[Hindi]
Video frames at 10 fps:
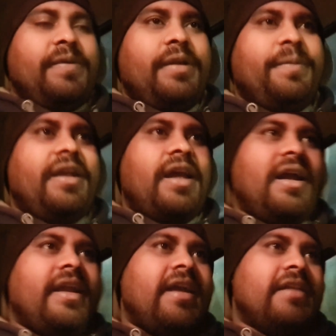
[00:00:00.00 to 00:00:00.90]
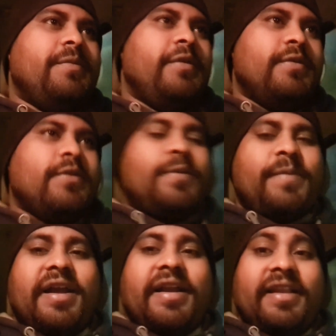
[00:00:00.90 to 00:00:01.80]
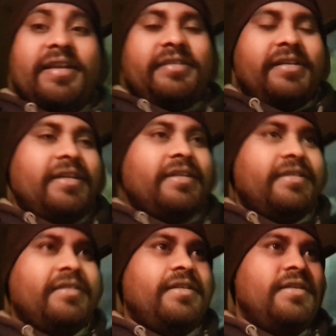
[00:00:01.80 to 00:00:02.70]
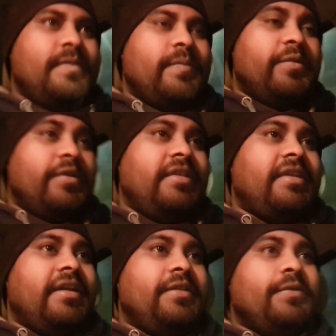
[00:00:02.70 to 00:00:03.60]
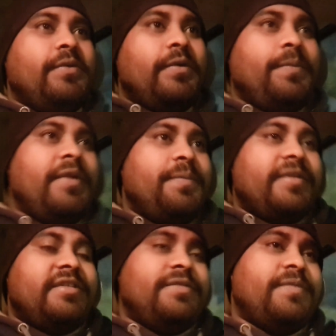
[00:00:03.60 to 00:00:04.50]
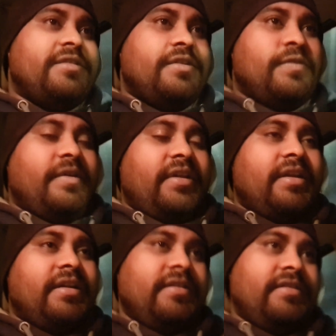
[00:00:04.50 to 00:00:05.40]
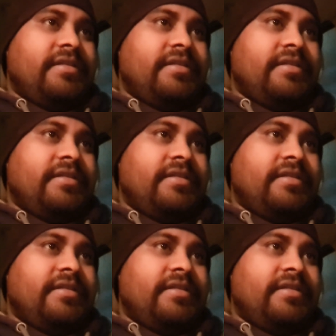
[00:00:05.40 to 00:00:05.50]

फिर भी यहाँ के आदमी लोगों को महंगा लगता है बोलते हैं दो रुपये पच्चीस पैसा हो गया है